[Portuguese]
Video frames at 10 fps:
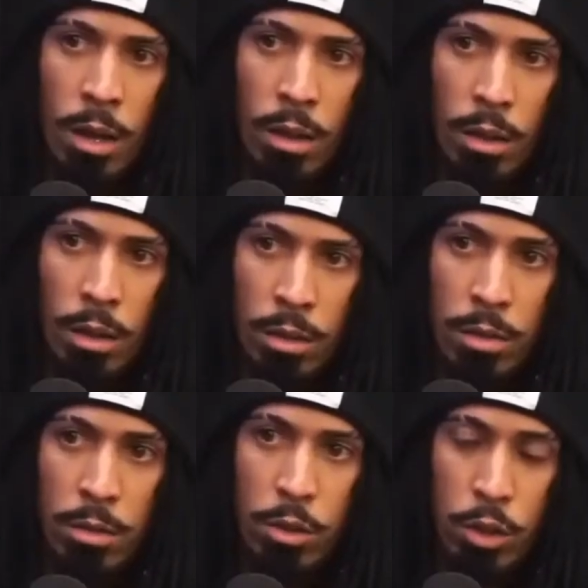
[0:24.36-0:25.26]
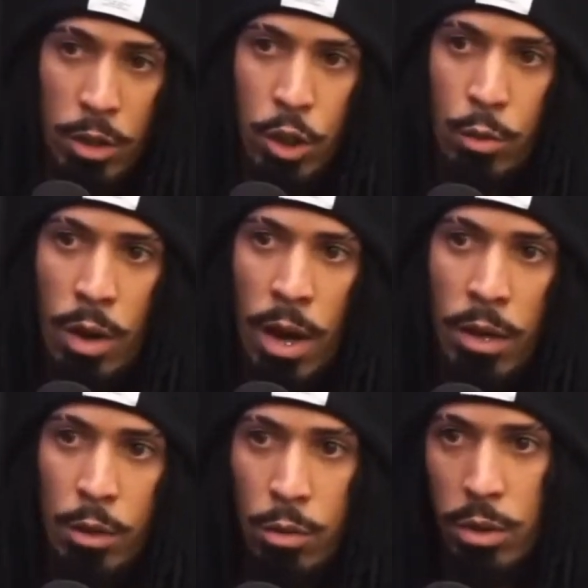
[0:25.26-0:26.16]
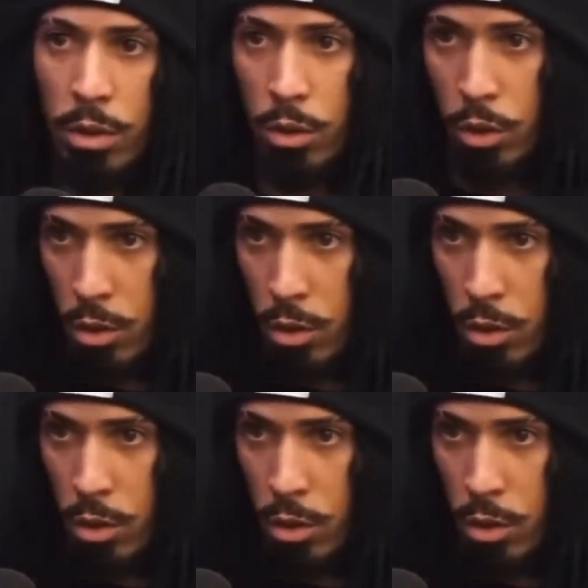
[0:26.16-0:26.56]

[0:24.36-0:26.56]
ele. Já seguia chegou a. Dele, porque ele era